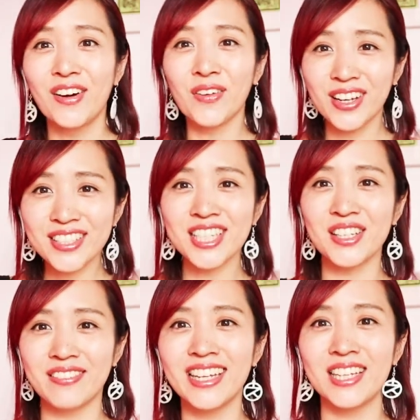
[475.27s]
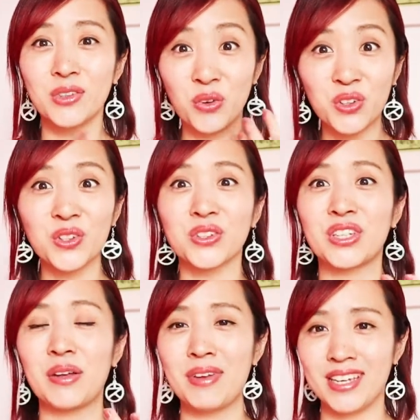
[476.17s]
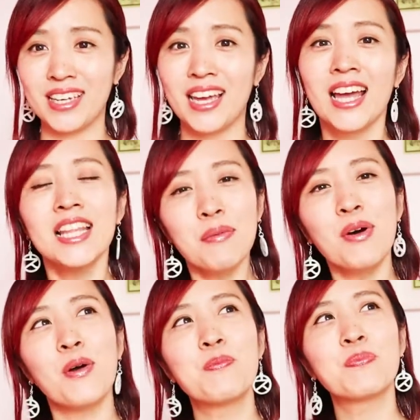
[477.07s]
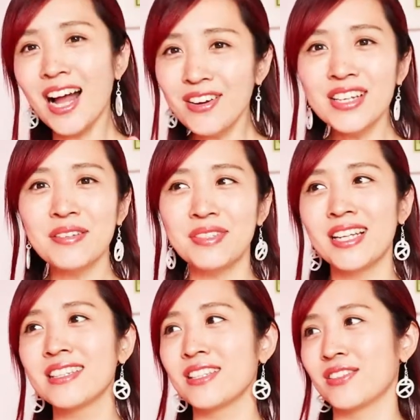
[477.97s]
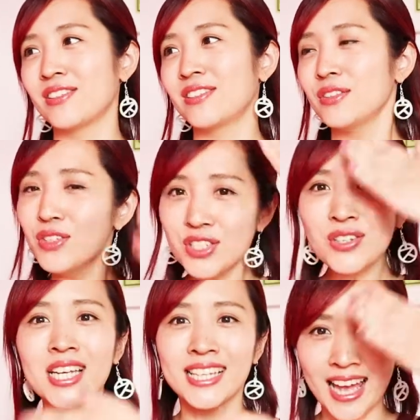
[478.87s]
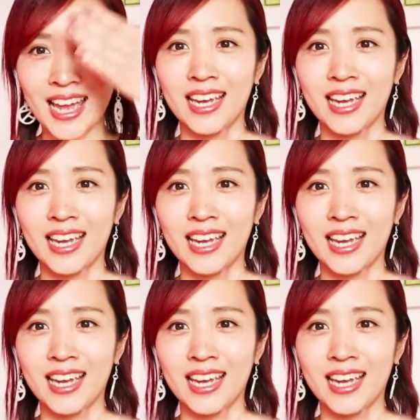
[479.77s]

お客さんの前で堂々とため息。でもある意味、なんていうの、嘘じゃな